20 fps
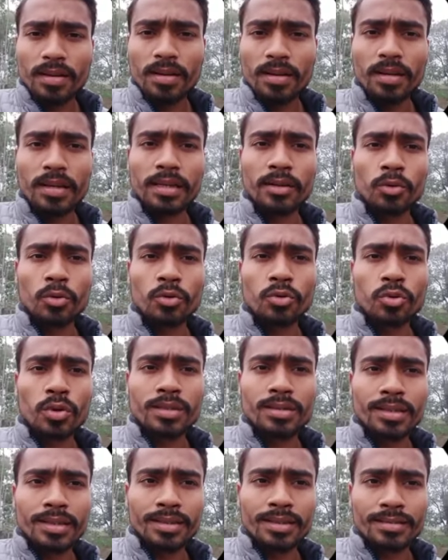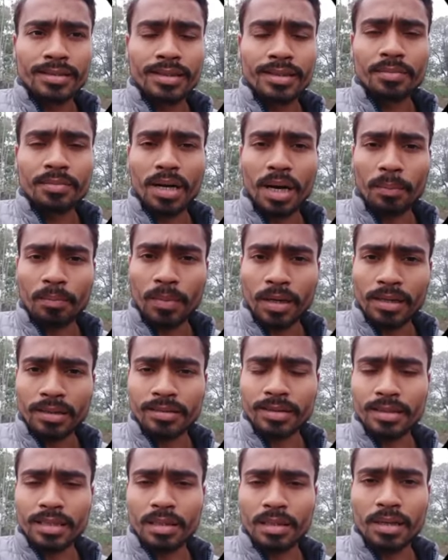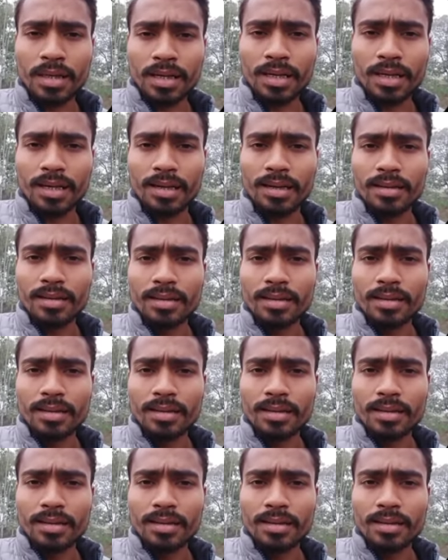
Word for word: लेकिन उसको इस तरीके से अपमानित करके भगाना